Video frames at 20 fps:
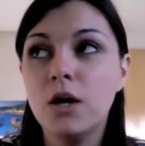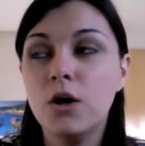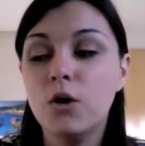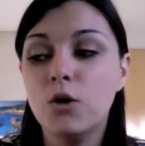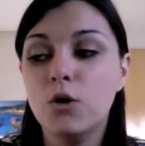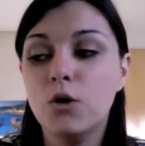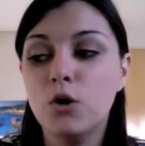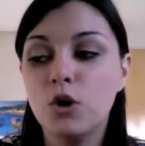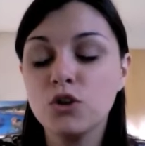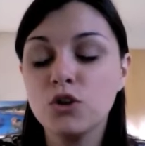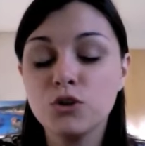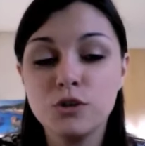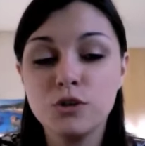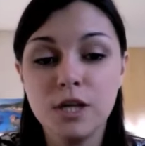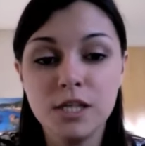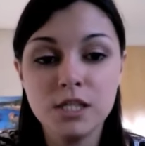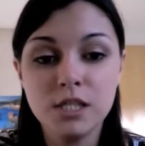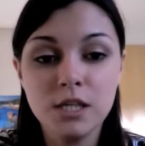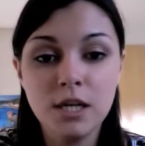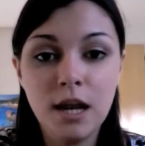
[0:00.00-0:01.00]
lorsque j'ai
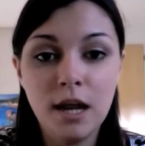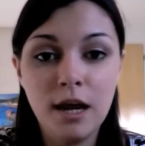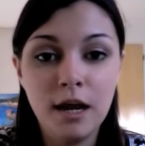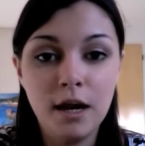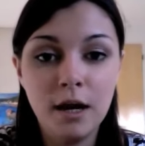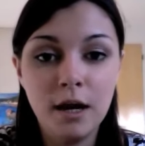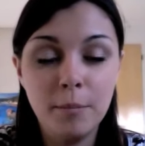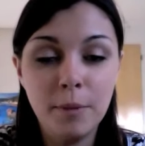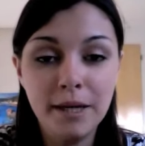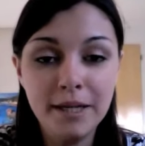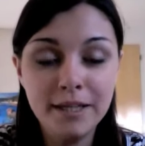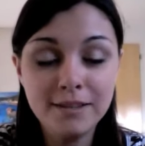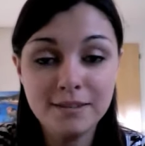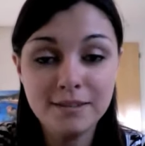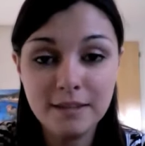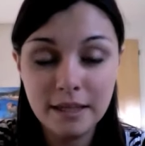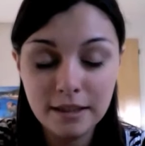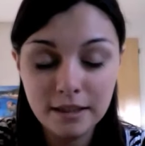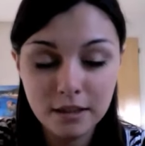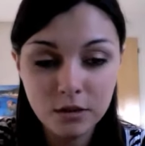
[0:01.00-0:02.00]
acheté la palette
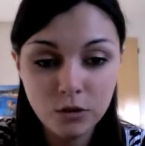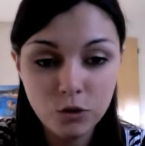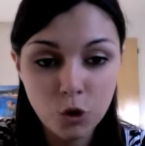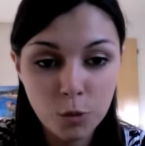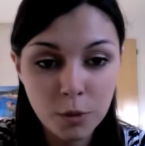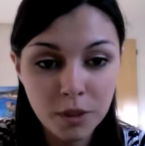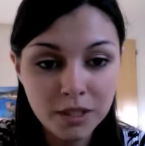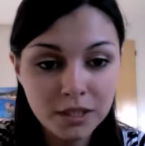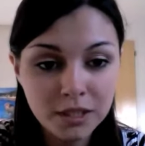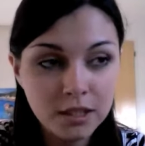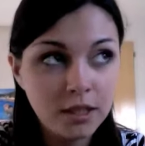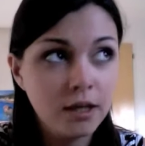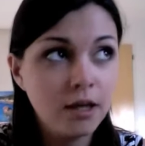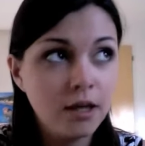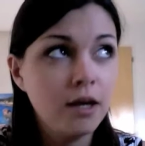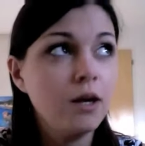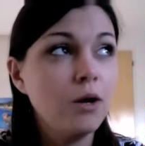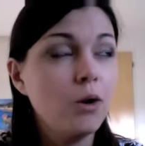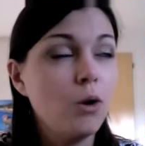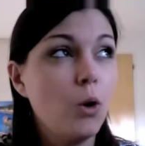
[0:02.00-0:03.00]
Naked d'Urban
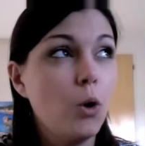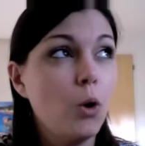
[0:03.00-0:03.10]
Decay